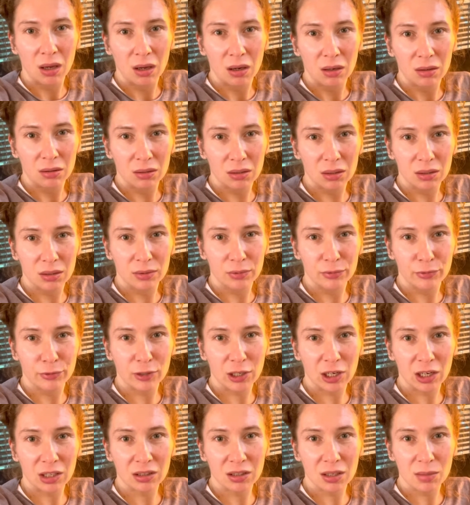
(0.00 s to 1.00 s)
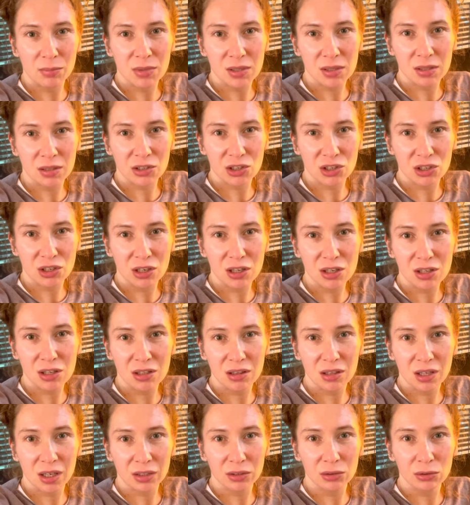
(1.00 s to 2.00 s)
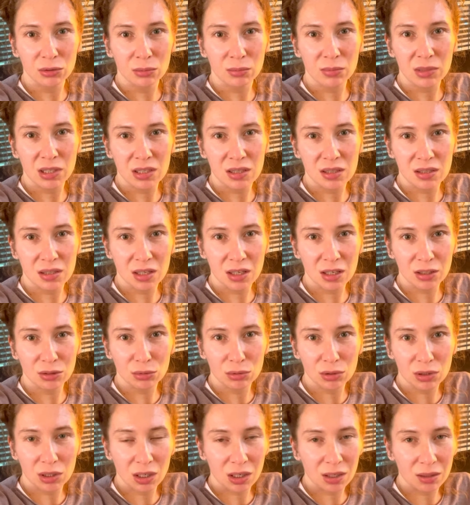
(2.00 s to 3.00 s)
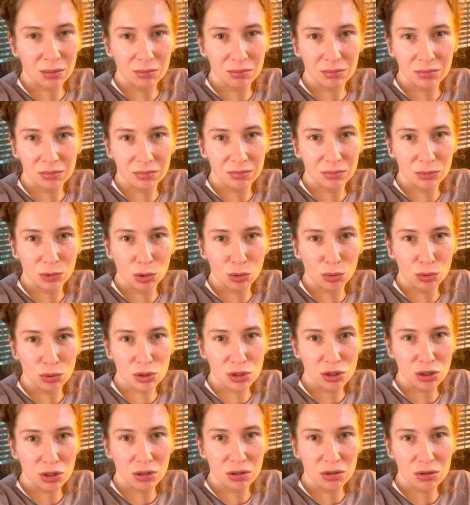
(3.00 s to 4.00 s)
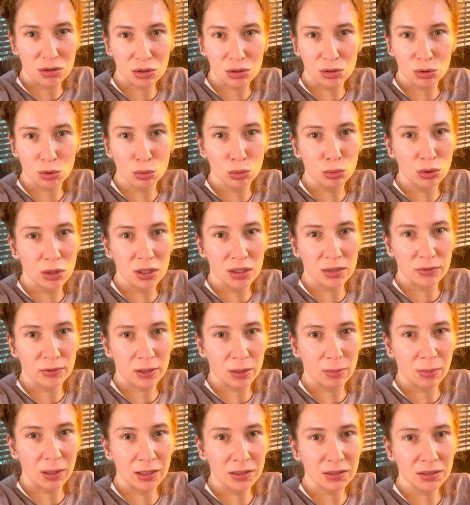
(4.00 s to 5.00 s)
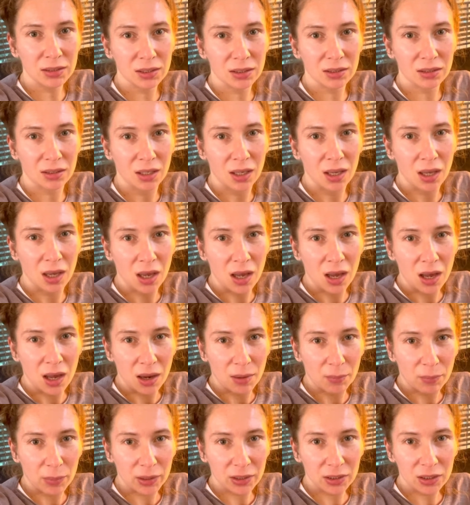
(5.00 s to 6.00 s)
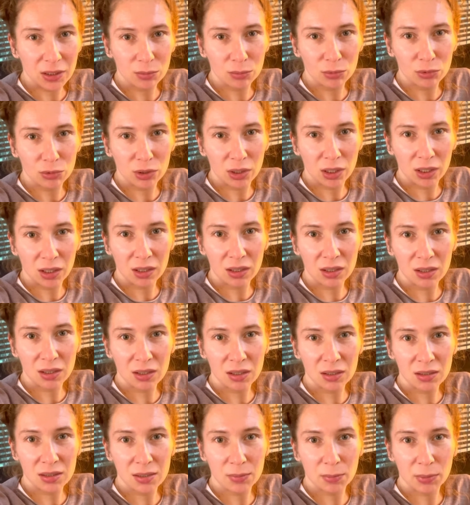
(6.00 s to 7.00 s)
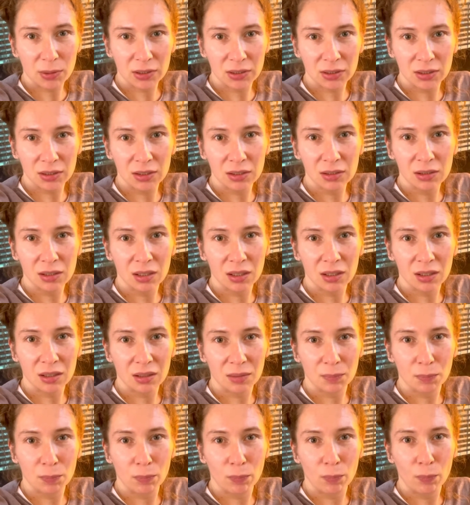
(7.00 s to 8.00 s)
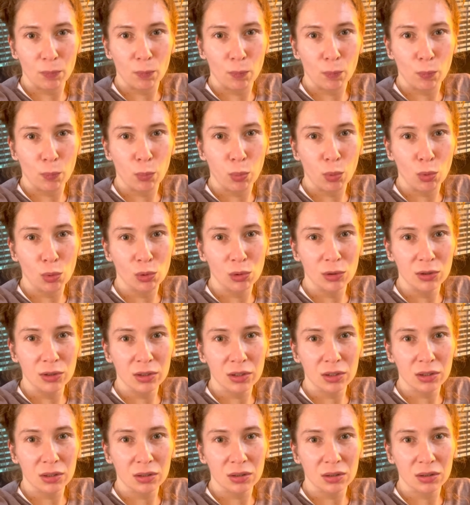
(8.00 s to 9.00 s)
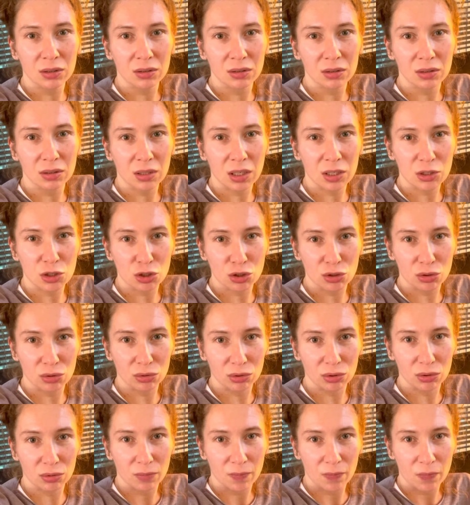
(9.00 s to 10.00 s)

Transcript: Э, в кратком изложении на одном листе, но там очень скудная информация, поэтому я запросила полный отчет.